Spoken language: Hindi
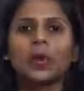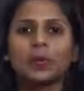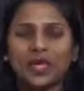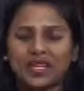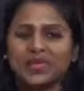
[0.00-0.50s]

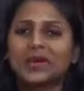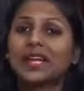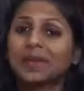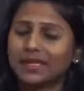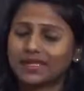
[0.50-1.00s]
मेरे
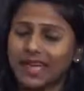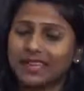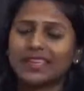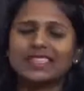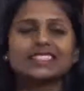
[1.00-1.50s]
द्वारा बताई
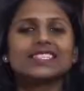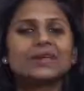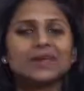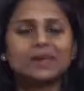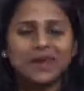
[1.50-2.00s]
गई
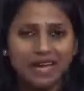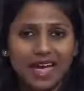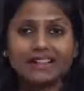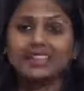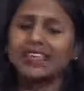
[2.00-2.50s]
सभी
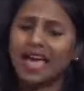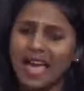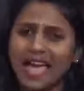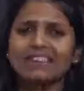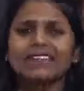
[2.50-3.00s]
प्रकार की
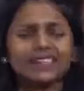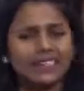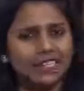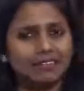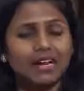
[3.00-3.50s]
आयुर्वेदिक
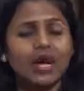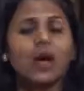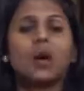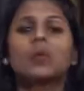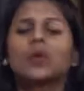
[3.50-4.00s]
दवा
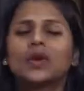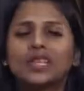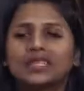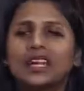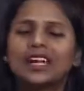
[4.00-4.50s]
पूरी
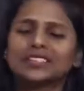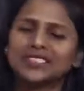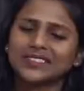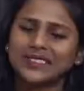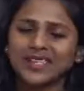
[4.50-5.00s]
तरह से
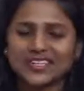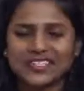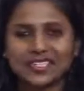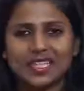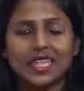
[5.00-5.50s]

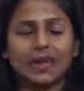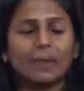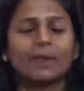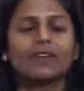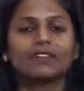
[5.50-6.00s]
सुरक्षित है
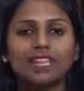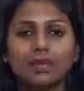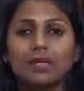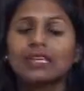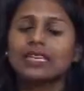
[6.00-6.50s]
पर फिर
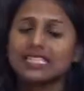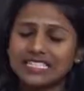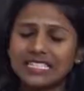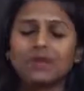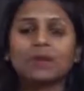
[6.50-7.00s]
भी
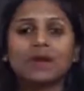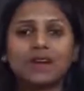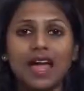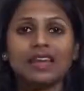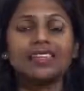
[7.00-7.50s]
किसी भी
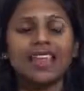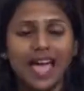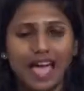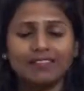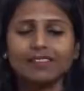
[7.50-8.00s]
प्रकार की
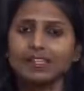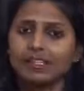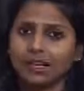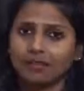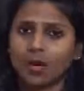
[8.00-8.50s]
आयुर्वेदिक
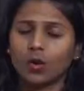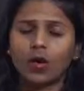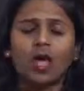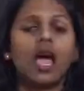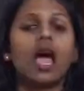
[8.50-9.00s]
दवा को
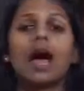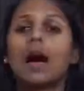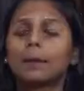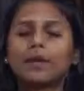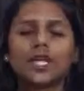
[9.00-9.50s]

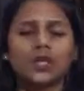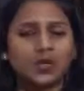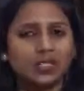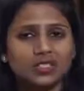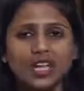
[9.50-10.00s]
अपने
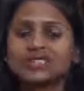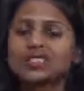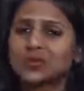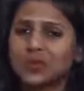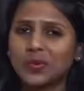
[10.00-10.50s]
नवजात
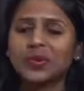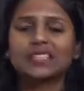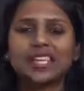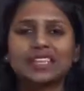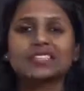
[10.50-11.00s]
शिशुओं को
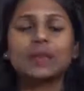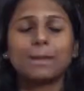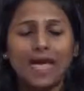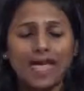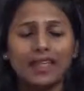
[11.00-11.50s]
देने से
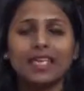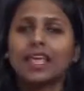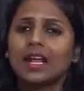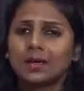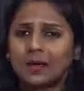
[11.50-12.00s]
पहले
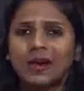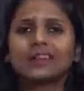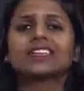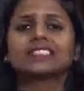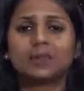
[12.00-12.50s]

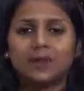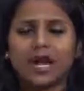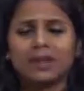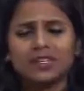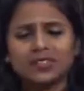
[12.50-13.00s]
डॉक्टर से
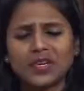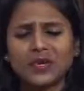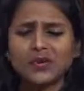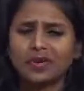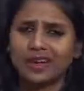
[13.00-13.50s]
परामर्श
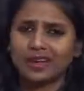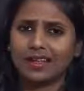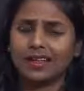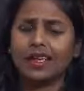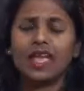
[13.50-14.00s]
जरूर कर लें